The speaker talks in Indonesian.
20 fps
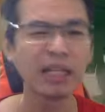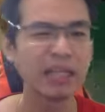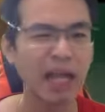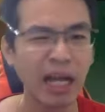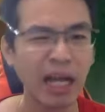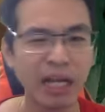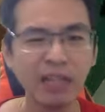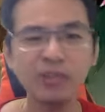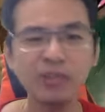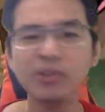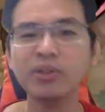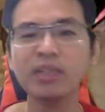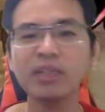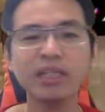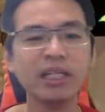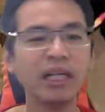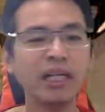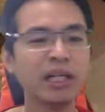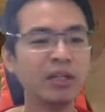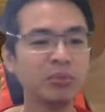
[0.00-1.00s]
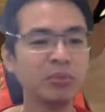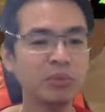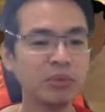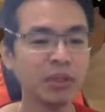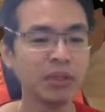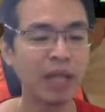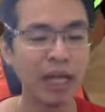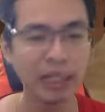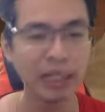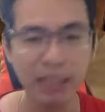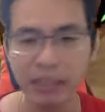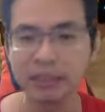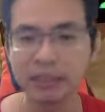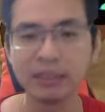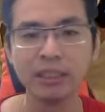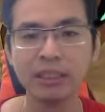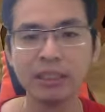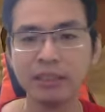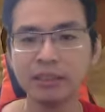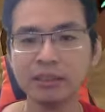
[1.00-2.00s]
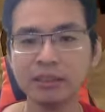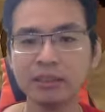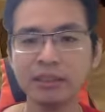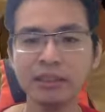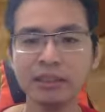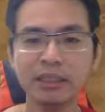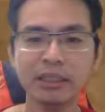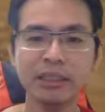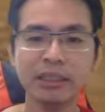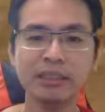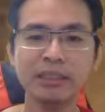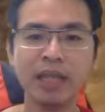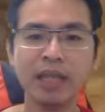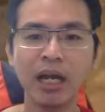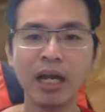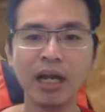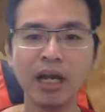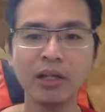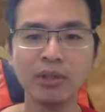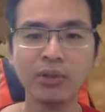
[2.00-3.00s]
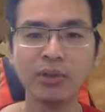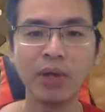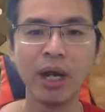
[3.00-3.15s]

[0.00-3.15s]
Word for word: rata kanan juga 3000 ke atas ya jarang itu